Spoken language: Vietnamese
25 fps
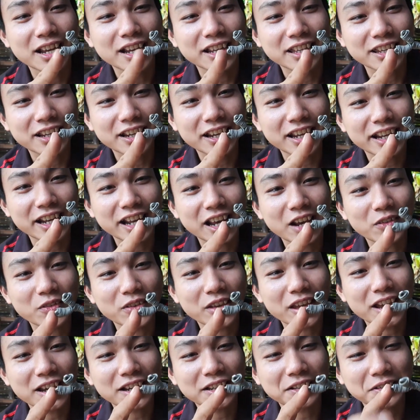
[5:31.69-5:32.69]
như thế nào
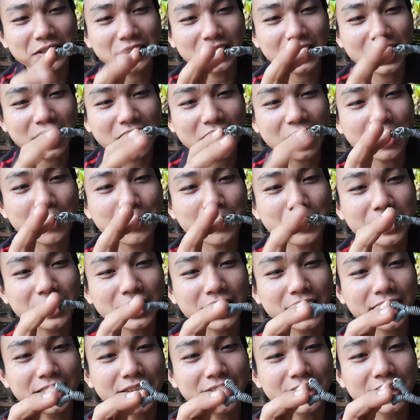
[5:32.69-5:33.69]
nha cái ná
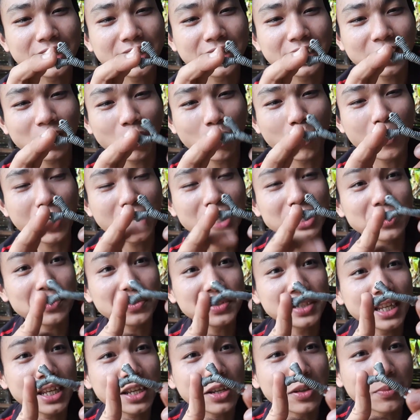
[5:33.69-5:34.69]
mini cậu bé xấu
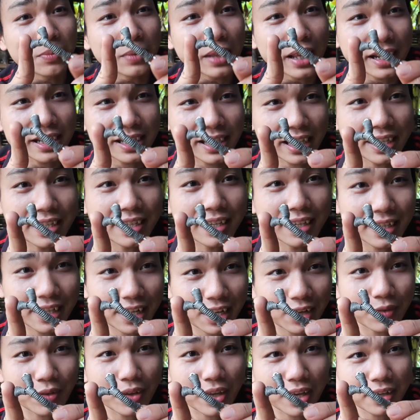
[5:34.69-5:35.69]
xí chúng ta sẽ như thế
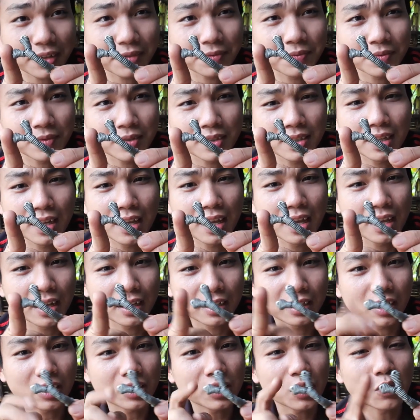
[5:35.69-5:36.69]
nào nha
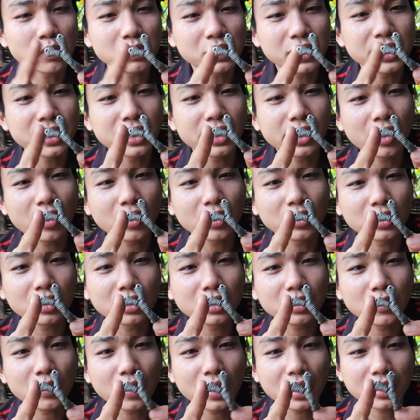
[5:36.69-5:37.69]
nói xấu xí gì thôi
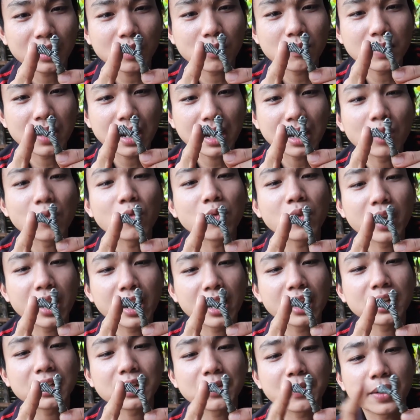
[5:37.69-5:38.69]
chứ tôi thấy cũng khá là ok
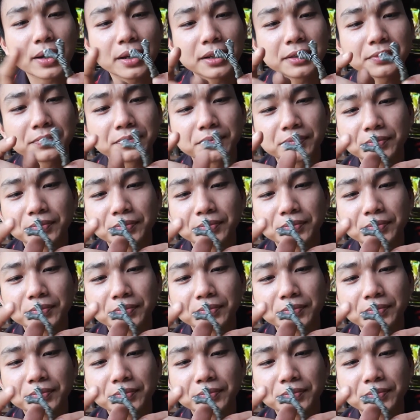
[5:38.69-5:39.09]
đấy các bạn